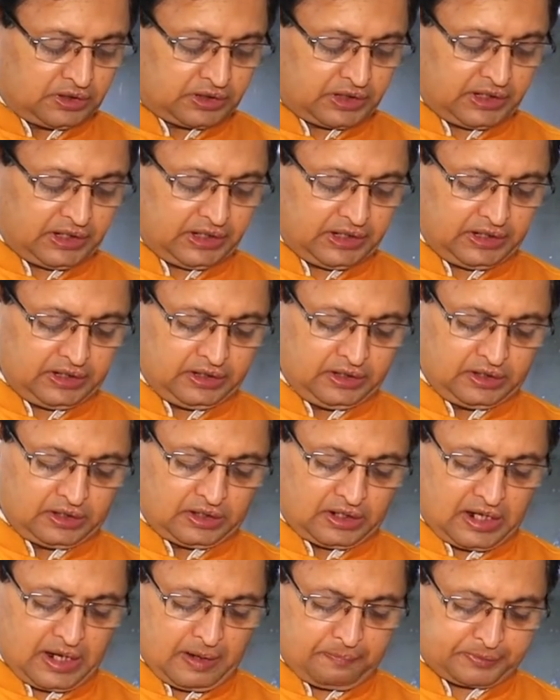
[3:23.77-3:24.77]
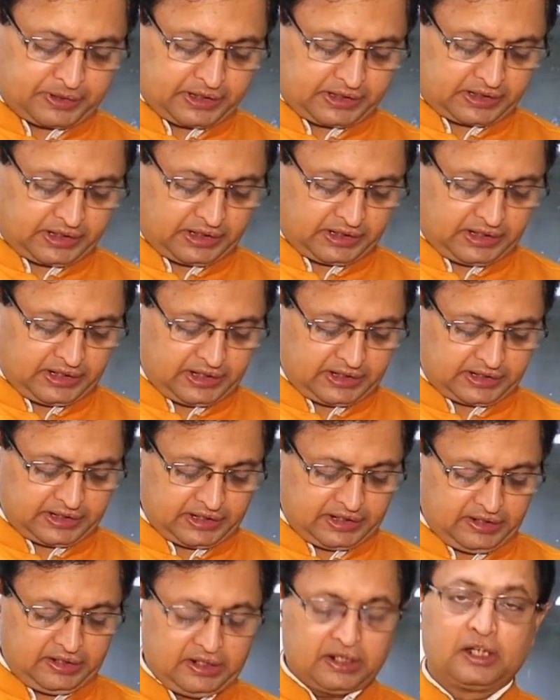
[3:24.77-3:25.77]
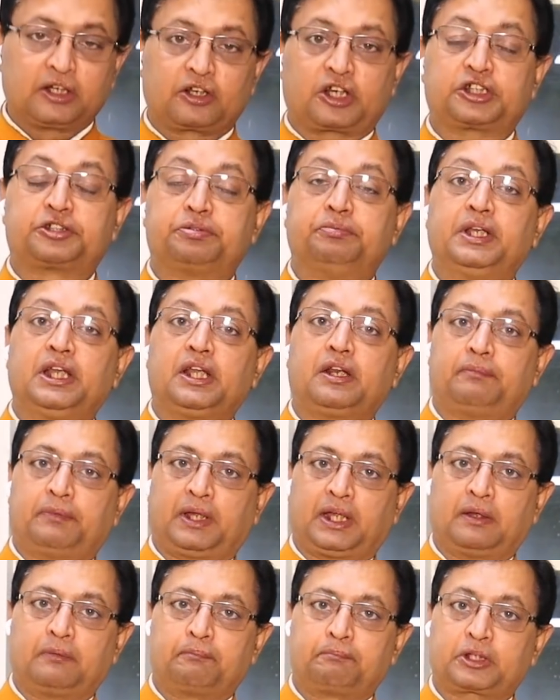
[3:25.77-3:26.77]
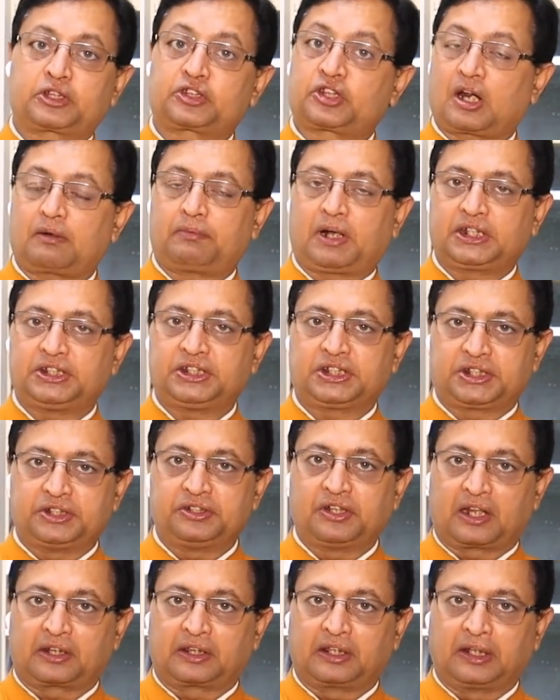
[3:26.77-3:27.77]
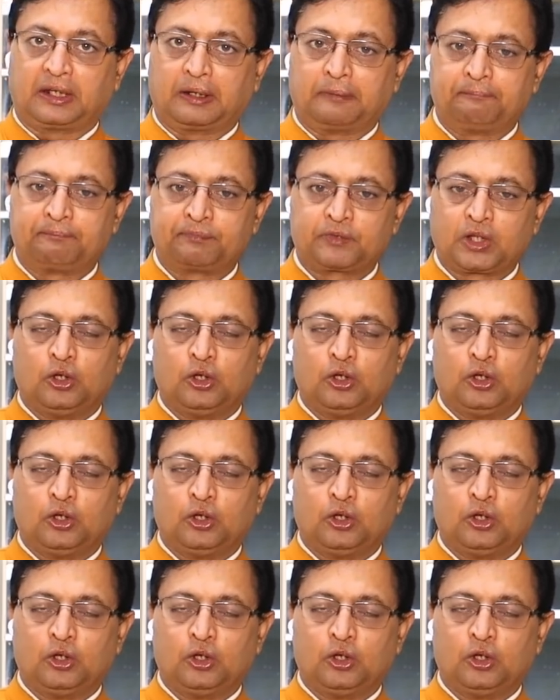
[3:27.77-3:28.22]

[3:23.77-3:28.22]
कि आप देखेंगे कि कश्मीर में पत्थरबाजी की जाती है